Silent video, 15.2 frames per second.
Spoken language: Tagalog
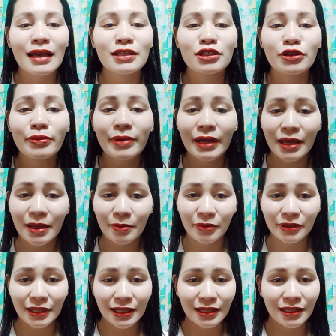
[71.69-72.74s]
sobrang
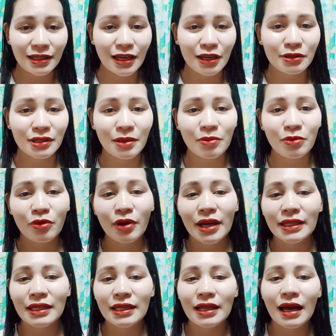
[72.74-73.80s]
importante tayo sa buhay
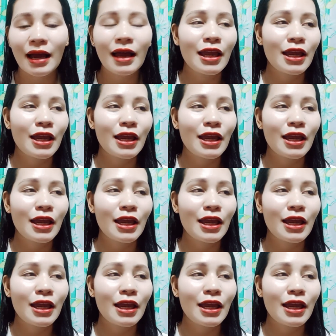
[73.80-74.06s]
nila.